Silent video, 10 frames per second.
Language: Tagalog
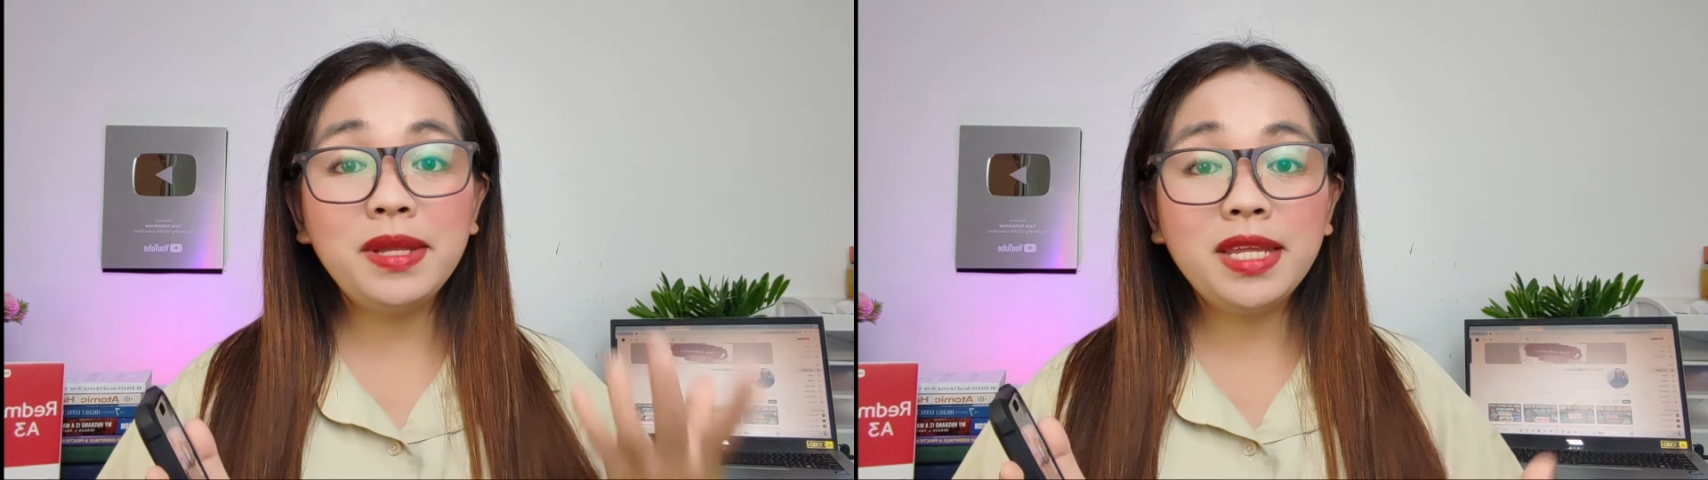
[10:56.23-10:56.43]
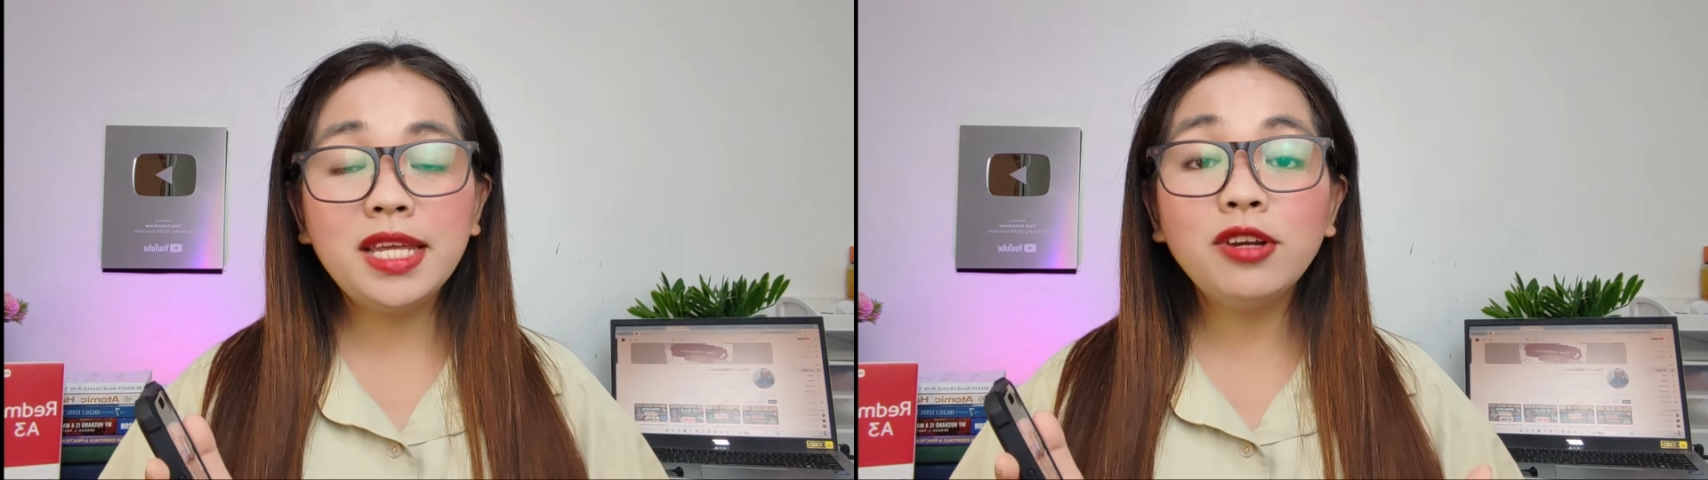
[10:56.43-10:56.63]

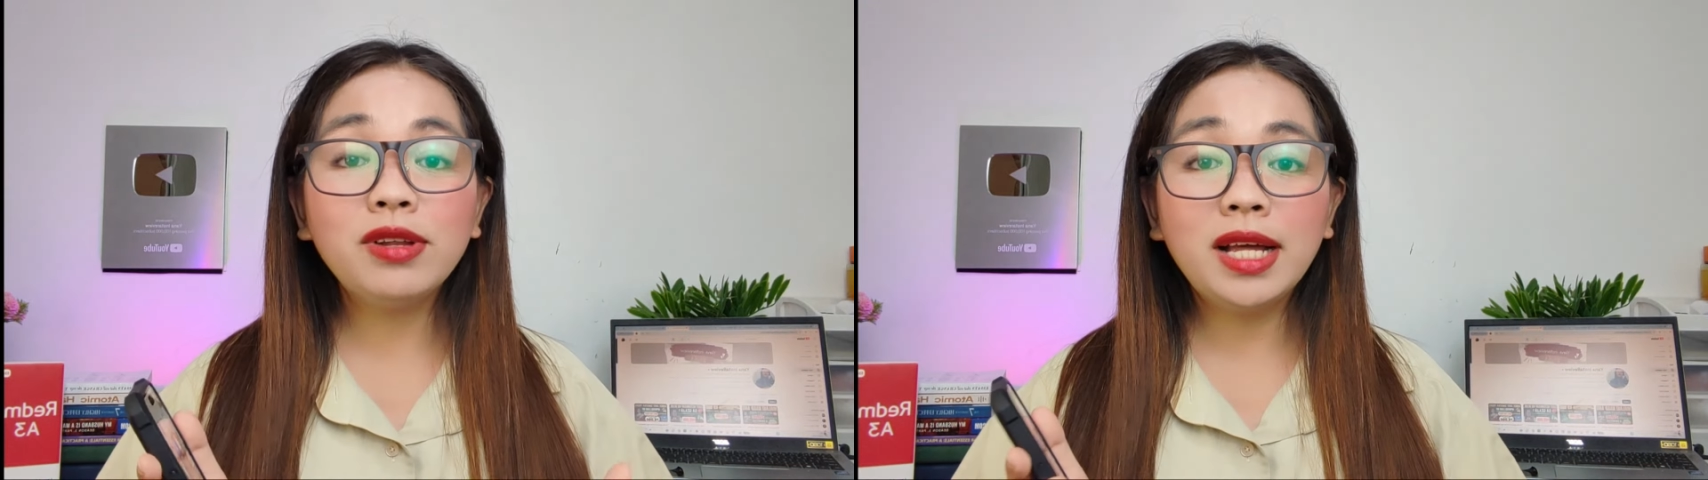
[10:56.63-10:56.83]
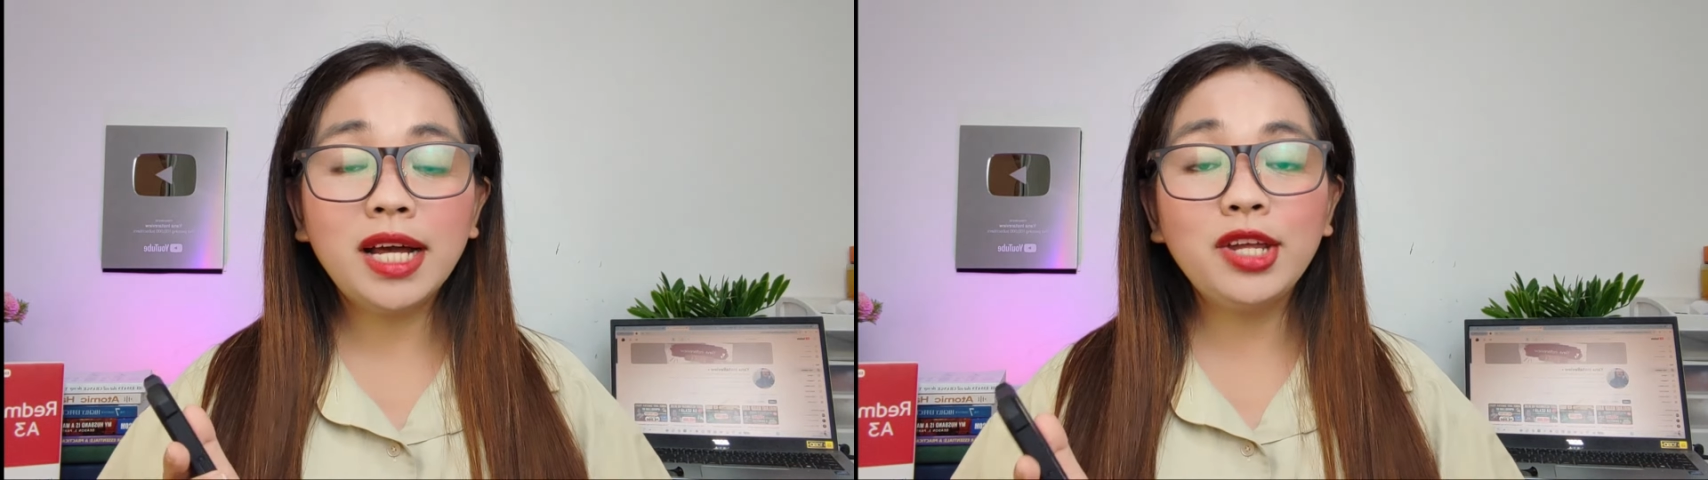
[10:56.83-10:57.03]
binigyan
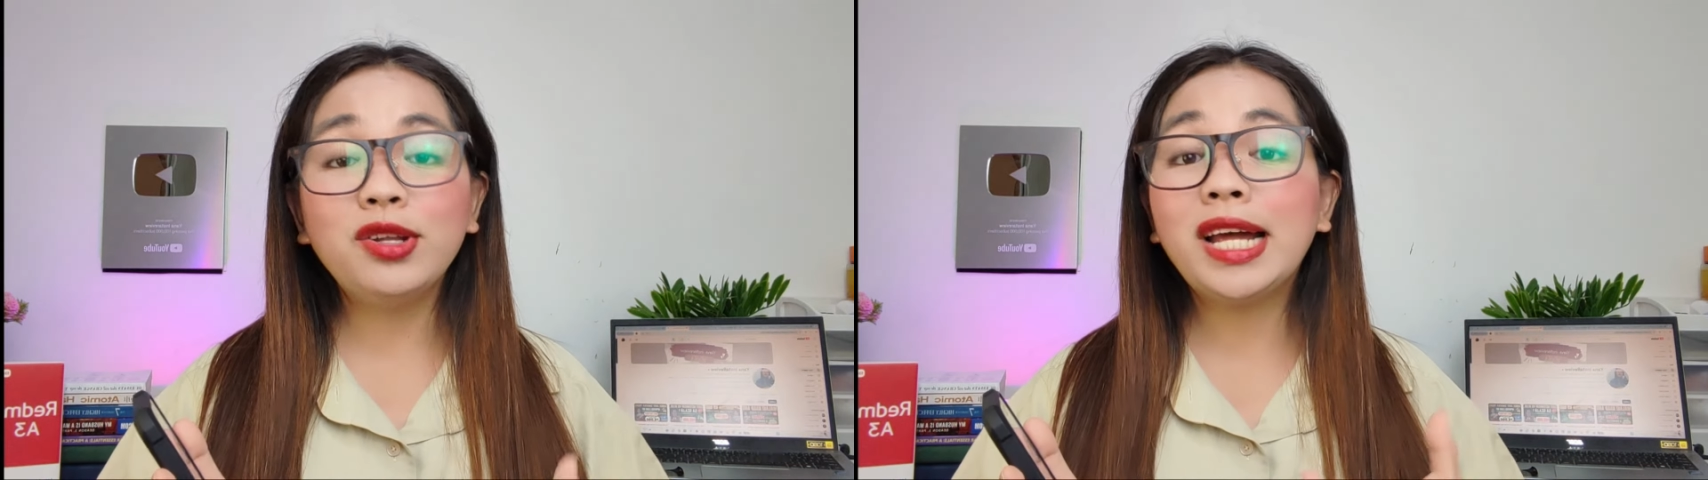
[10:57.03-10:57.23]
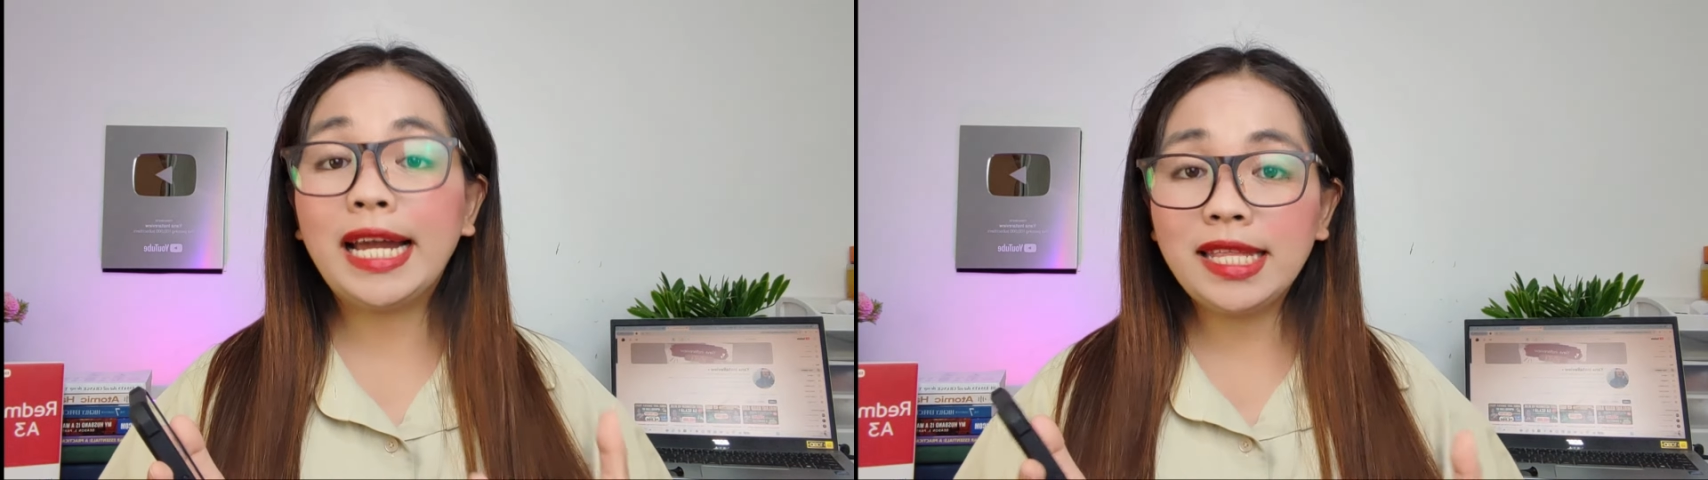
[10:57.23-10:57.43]
ko lang kayo ng